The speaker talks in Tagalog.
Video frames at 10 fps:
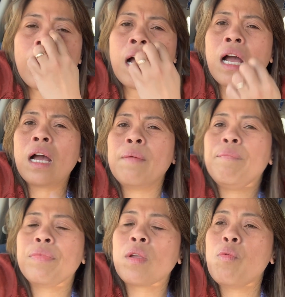
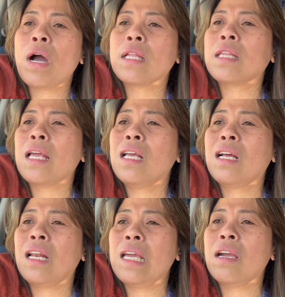um, wa tay
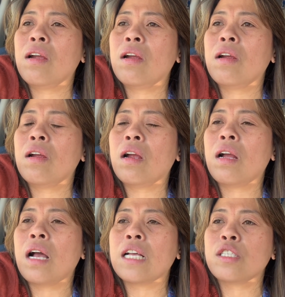clear
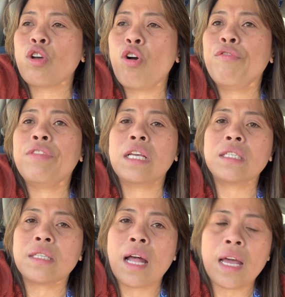as of this
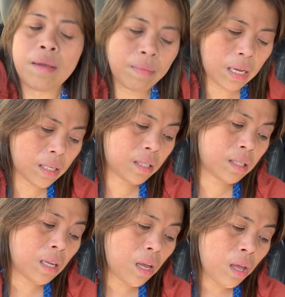time it's